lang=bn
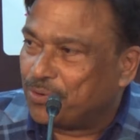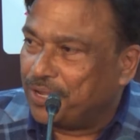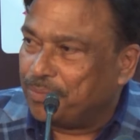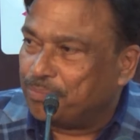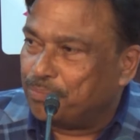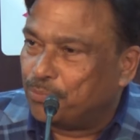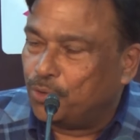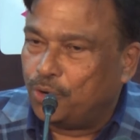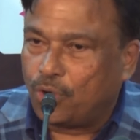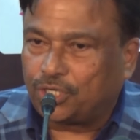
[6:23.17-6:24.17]
ওই
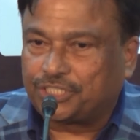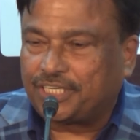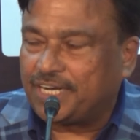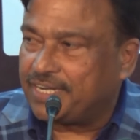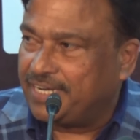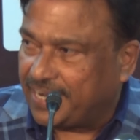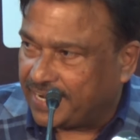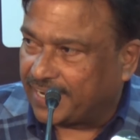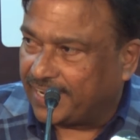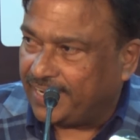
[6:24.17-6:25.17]
মূল নকশাটা ঠিক
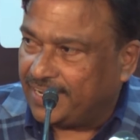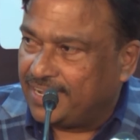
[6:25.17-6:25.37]
রেখে